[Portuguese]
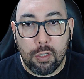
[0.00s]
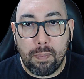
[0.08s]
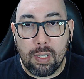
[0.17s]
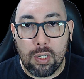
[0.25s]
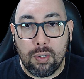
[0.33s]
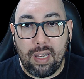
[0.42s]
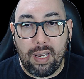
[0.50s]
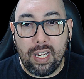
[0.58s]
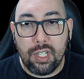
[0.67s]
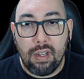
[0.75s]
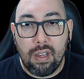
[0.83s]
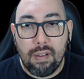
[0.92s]
do
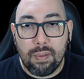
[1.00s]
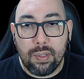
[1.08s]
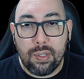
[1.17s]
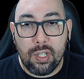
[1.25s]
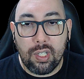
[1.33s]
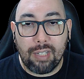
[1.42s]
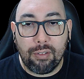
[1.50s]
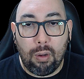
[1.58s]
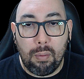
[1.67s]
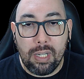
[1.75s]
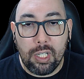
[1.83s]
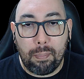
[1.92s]
personagem, você está
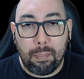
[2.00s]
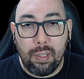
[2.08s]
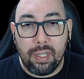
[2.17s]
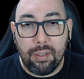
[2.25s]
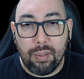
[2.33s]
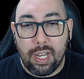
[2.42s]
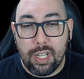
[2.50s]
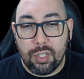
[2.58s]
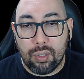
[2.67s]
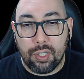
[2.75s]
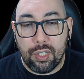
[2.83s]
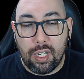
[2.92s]
atualmente apoiando o
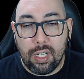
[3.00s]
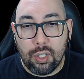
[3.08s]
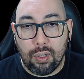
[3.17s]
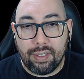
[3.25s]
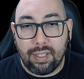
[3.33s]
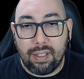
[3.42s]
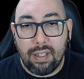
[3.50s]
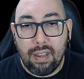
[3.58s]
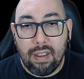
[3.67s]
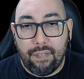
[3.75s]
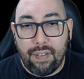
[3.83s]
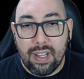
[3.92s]
Headshot RJ
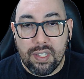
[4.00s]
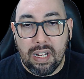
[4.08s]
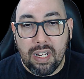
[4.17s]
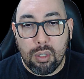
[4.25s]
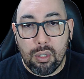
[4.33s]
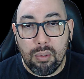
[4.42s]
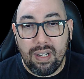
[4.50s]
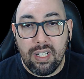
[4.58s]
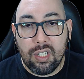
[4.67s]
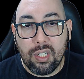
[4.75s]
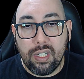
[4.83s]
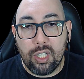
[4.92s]
Faça isso
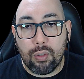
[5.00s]
antes das